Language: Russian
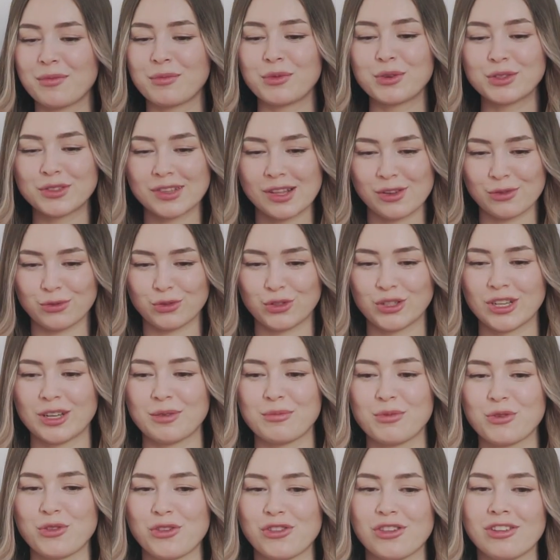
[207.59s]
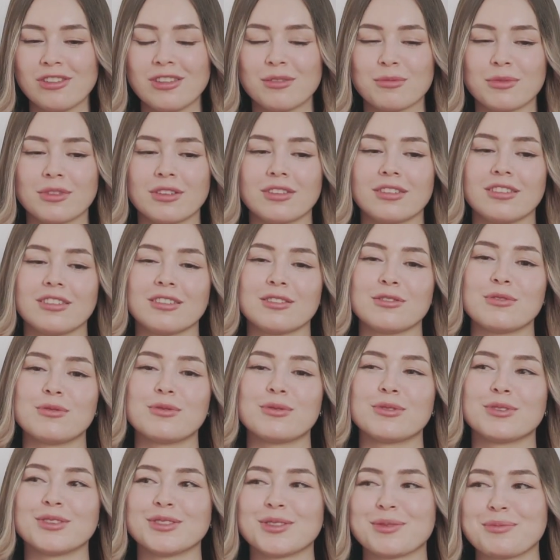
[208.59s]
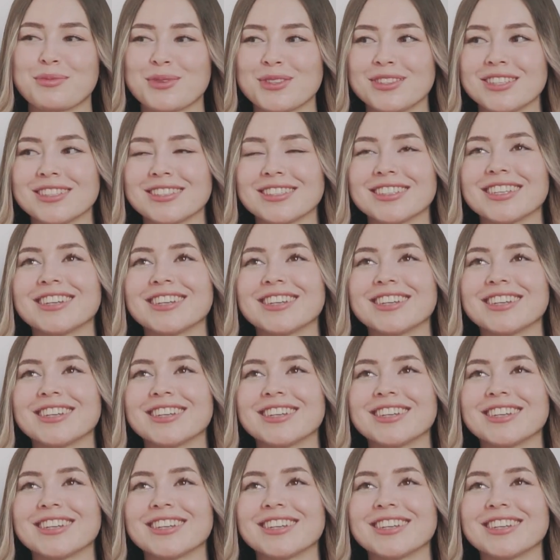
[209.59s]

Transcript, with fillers: после уже обучения мы такие, господи,